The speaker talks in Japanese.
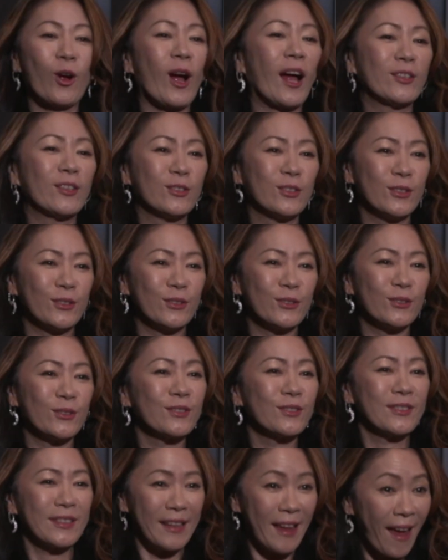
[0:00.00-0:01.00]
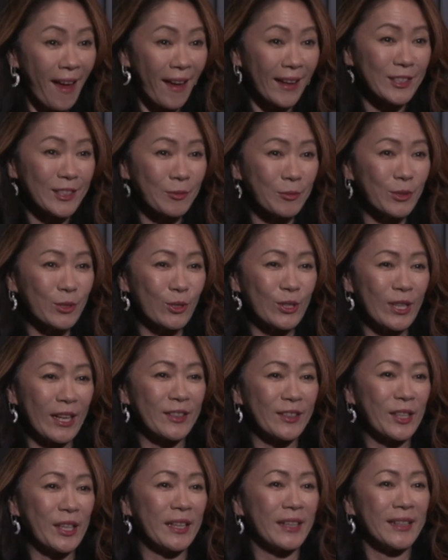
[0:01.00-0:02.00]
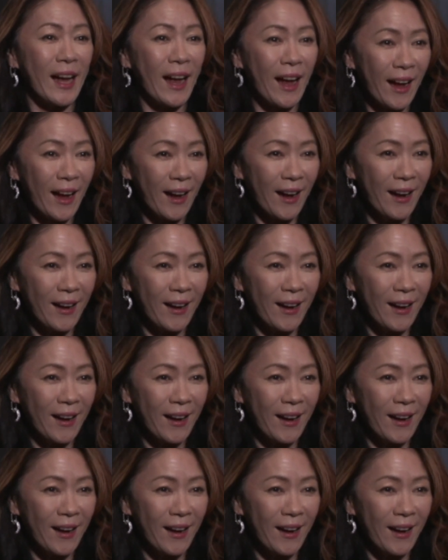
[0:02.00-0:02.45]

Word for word: がるて自分の作品が